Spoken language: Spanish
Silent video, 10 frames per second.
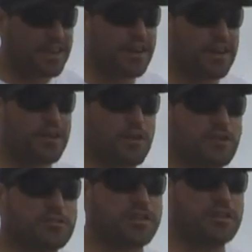eh,
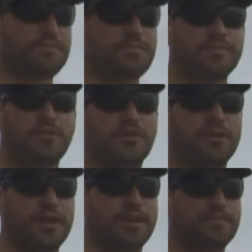bueno sí,
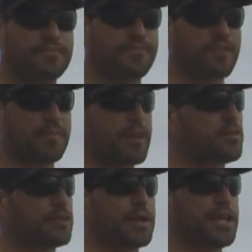todo bien,
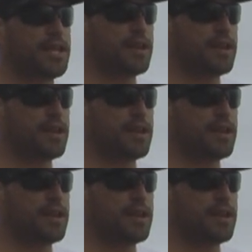esperando también el